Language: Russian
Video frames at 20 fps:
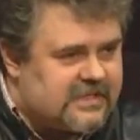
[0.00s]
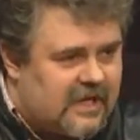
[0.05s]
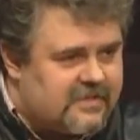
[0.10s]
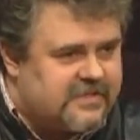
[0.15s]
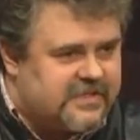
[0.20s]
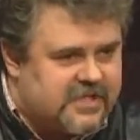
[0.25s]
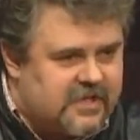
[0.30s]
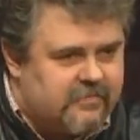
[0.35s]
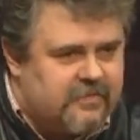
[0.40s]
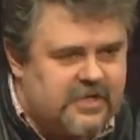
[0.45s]
от
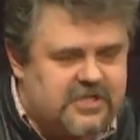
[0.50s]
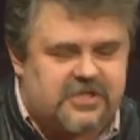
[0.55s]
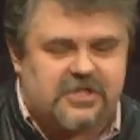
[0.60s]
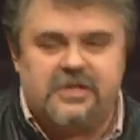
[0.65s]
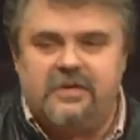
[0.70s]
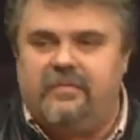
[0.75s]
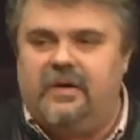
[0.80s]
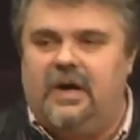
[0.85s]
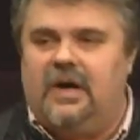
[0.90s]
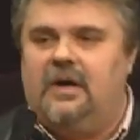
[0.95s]

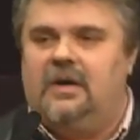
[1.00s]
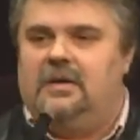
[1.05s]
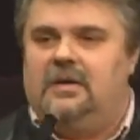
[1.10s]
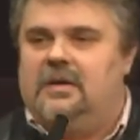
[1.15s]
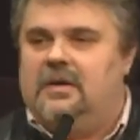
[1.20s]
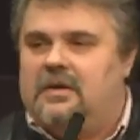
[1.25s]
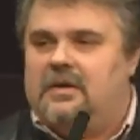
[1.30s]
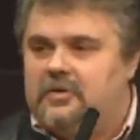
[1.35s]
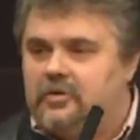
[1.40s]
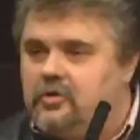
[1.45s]
Всевышнего,
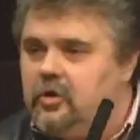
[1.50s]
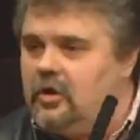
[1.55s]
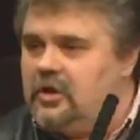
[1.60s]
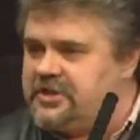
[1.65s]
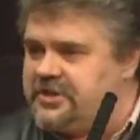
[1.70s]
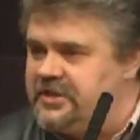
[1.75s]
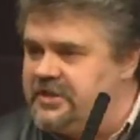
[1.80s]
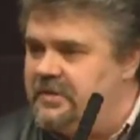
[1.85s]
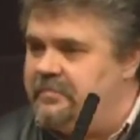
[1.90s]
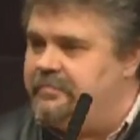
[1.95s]

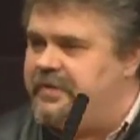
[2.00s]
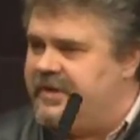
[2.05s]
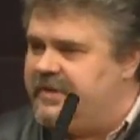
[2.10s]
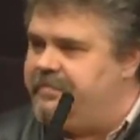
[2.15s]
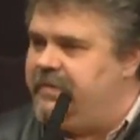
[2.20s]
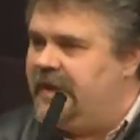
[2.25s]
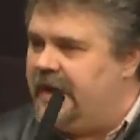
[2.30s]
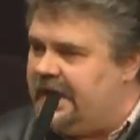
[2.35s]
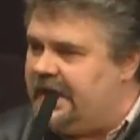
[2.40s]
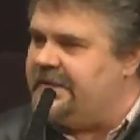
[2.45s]
должен быть
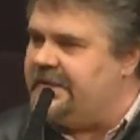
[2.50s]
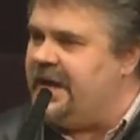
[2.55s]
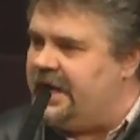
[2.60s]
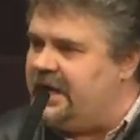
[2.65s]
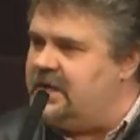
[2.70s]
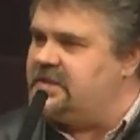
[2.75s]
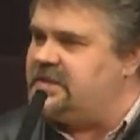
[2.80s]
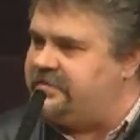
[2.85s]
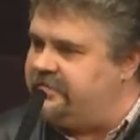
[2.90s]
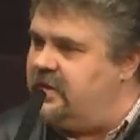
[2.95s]

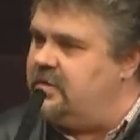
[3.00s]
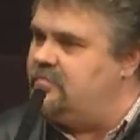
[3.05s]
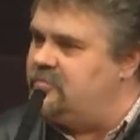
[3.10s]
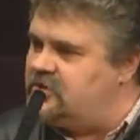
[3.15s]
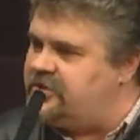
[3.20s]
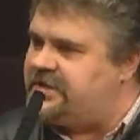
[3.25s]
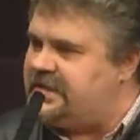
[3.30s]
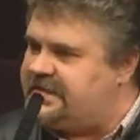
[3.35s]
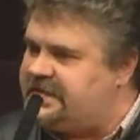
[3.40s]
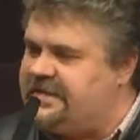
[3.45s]
благодарен своему
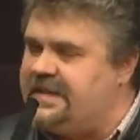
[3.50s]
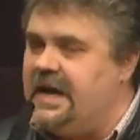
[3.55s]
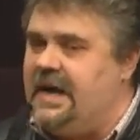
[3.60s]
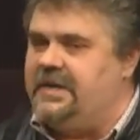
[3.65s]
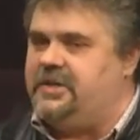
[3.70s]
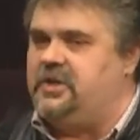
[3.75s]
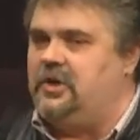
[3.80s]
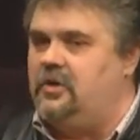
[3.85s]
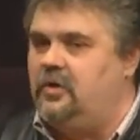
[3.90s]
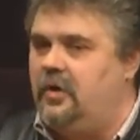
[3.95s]

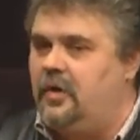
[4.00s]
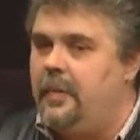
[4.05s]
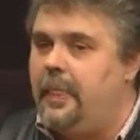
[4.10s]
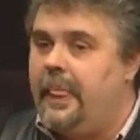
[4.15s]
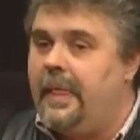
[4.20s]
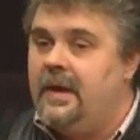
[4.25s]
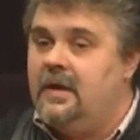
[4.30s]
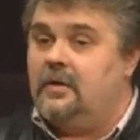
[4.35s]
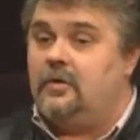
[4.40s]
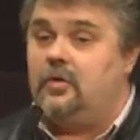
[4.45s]
Создателю –
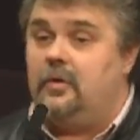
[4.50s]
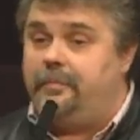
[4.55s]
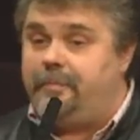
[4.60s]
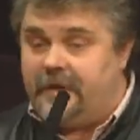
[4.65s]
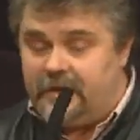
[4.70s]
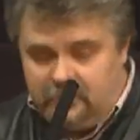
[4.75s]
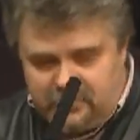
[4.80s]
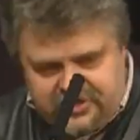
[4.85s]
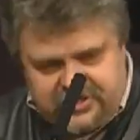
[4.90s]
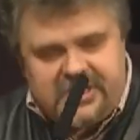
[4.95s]
но
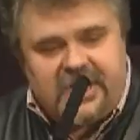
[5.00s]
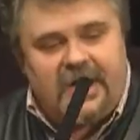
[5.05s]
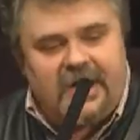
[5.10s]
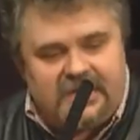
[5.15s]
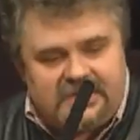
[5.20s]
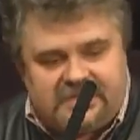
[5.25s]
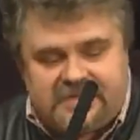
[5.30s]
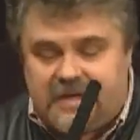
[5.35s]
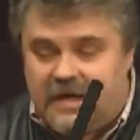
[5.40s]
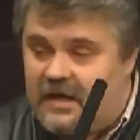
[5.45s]

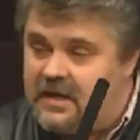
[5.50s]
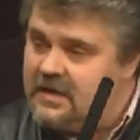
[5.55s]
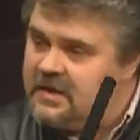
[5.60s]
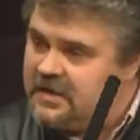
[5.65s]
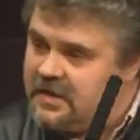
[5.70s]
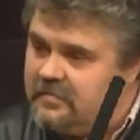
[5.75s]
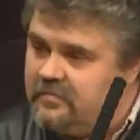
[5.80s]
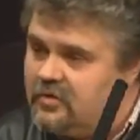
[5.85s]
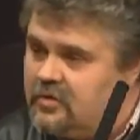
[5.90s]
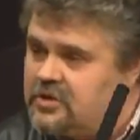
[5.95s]
получается
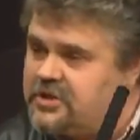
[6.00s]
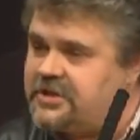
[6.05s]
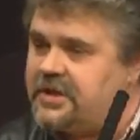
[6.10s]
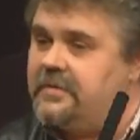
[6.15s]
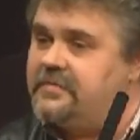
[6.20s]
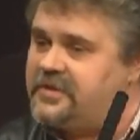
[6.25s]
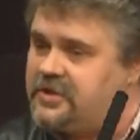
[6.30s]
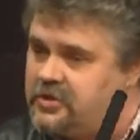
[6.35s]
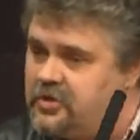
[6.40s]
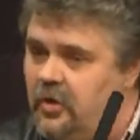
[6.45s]
немножко
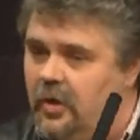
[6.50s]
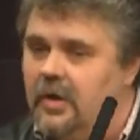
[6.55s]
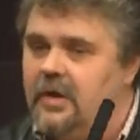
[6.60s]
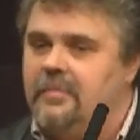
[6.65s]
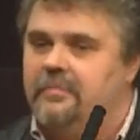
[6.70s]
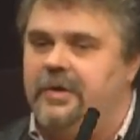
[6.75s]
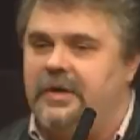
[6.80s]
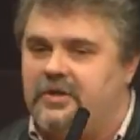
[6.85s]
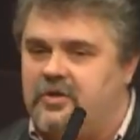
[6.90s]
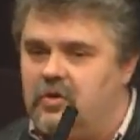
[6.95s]
все
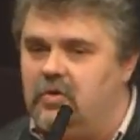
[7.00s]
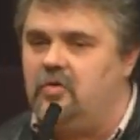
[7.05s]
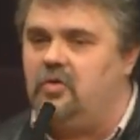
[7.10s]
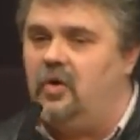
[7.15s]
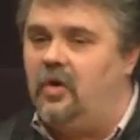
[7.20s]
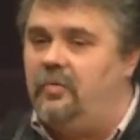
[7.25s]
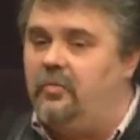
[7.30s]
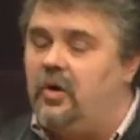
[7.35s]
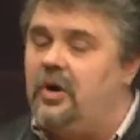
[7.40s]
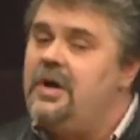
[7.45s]

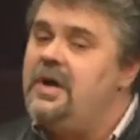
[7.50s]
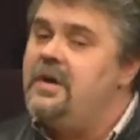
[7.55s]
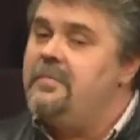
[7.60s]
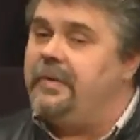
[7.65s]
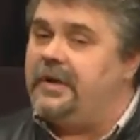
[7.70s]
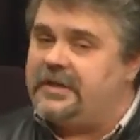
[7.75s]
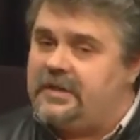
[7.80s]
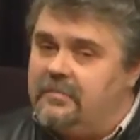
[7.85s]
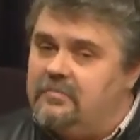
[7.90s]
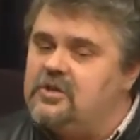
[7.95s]
по-другому.
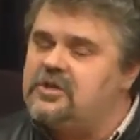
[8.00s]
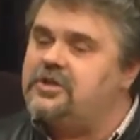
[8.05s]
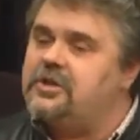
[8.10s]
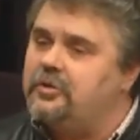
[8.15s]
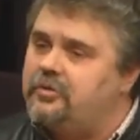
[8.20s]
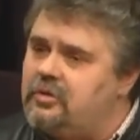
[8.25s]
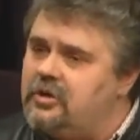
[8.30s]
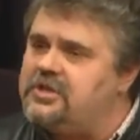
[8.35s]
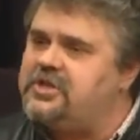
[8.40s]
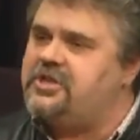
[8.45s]
Потому что
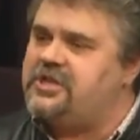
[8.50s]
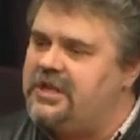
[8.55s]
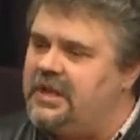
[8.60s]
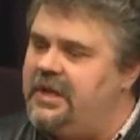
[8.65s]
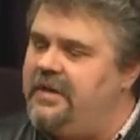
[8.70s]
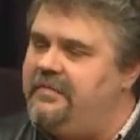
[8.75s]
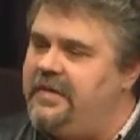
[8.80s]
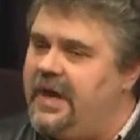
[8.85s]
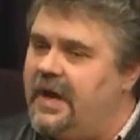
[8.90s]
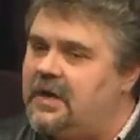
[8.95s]
тот
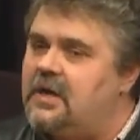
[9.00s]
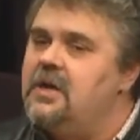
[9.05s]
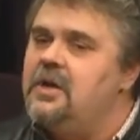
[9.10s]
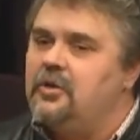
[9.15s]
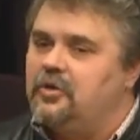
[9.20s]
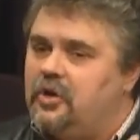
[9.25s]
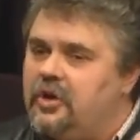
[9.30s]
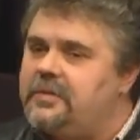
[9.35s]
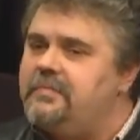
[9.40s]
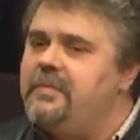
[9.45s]
человек,
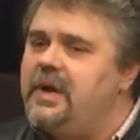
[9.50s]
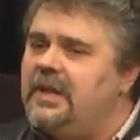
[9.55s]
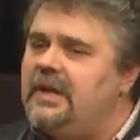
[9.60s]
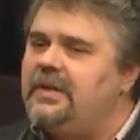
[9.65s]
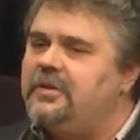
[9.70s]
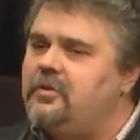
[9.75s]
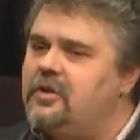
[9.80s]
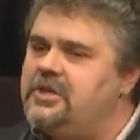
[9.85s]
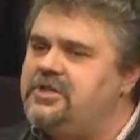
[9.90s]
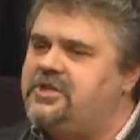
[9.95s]
тот
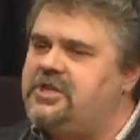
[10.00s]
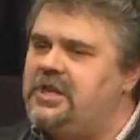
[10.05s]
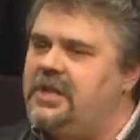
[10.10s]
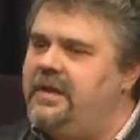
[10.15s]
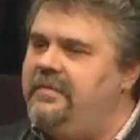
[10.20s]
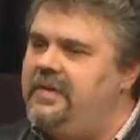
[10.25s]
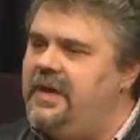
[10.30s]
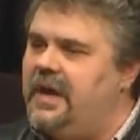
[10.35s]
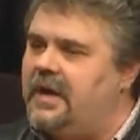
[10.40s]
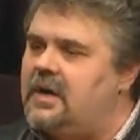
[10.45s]
молодой
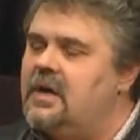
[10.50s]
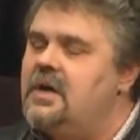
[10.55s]
человек,